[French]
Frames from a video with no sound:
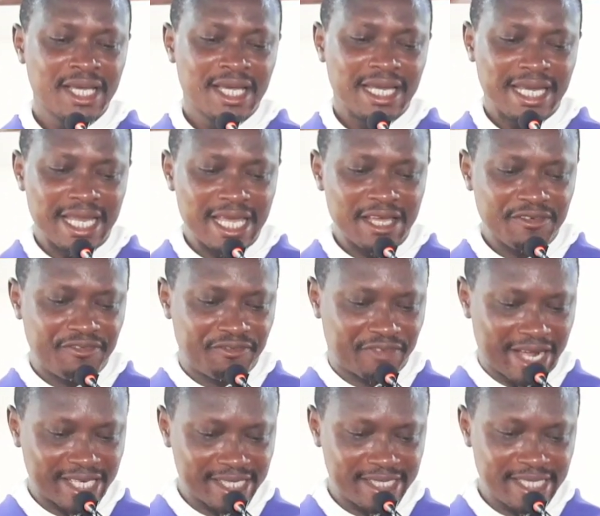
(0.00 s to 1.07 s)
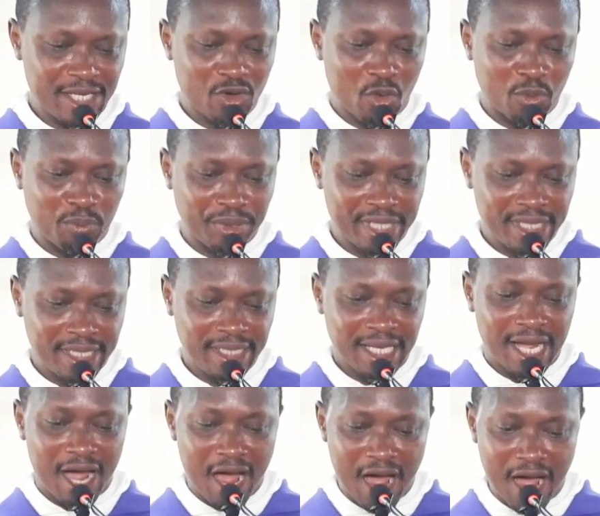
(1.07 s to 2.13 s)
Les pharisiens l'ont pris
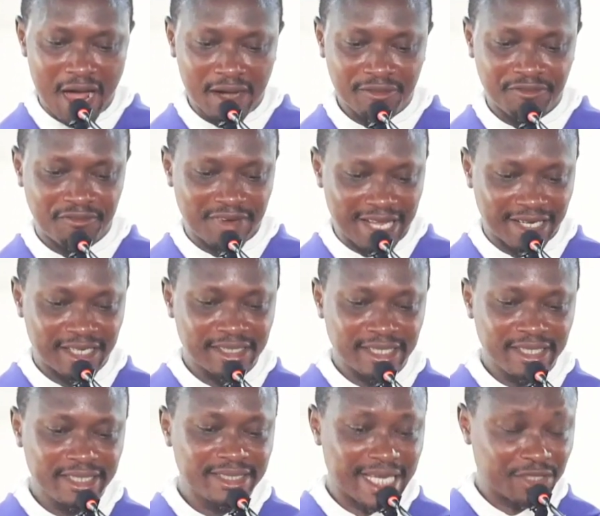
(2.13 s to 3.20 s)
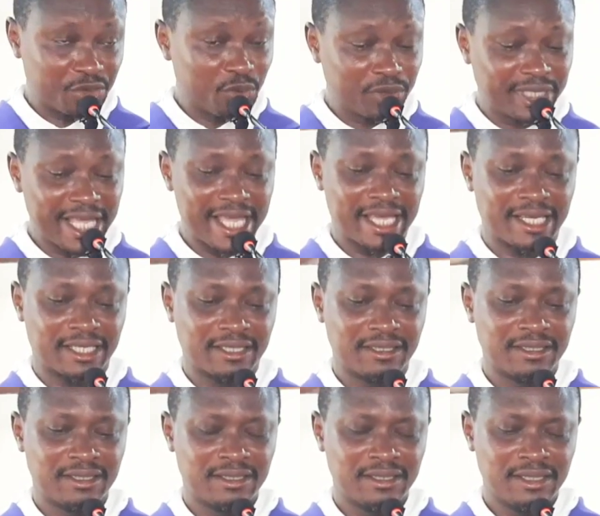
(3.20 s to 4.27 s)
en flagrant délit d'adultère
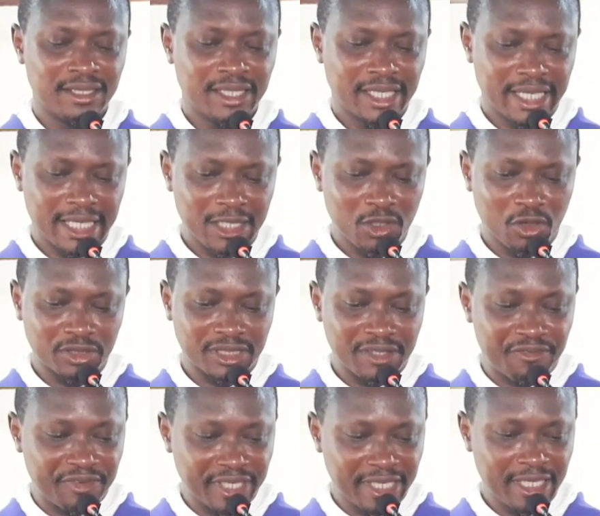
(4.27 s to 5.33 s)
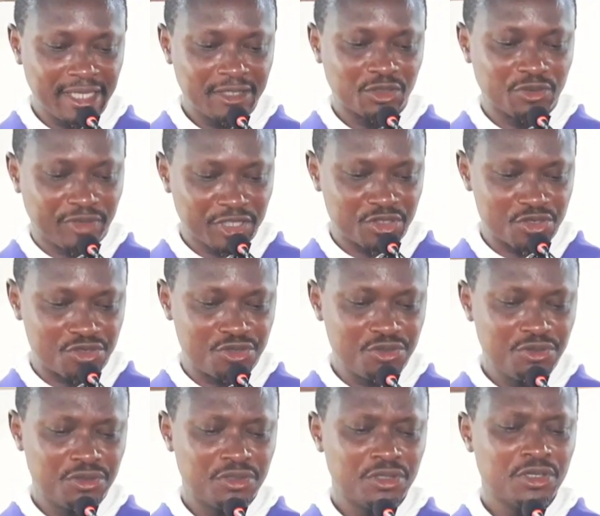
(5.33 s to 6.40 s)
et ils l'ont déféré devant
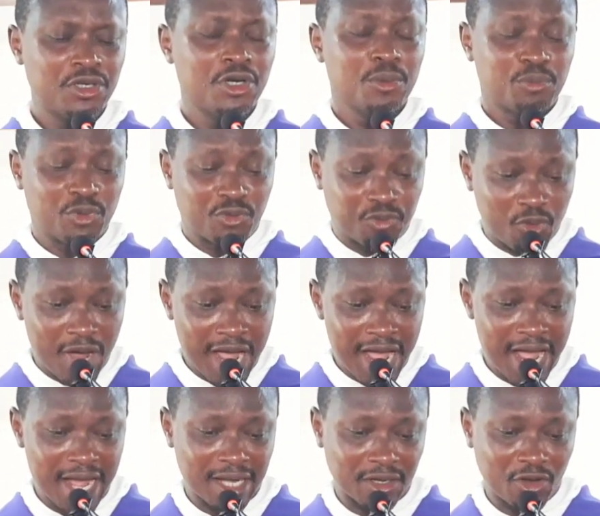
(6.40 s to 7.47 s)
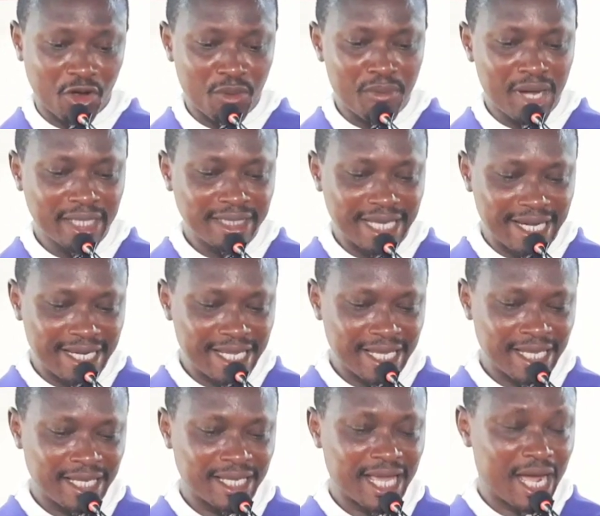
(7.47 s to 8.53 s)
Jésus pour voir comment il
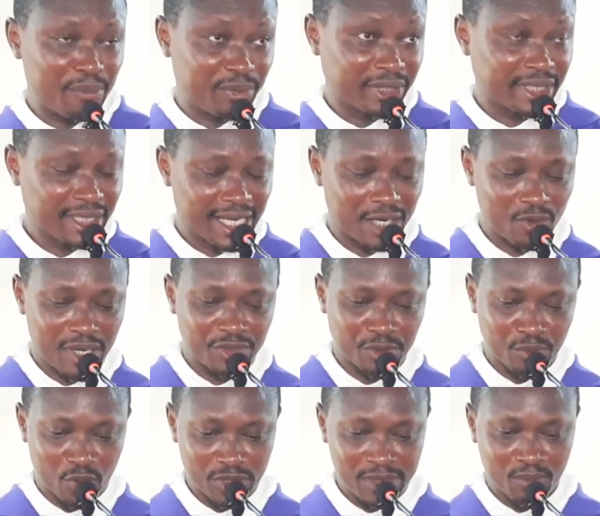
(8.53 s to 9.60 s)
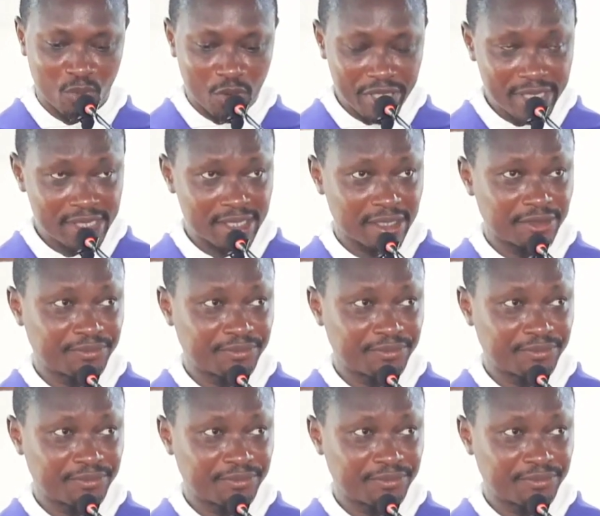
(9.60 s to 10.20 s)
allait appliquer la loi de Moïse.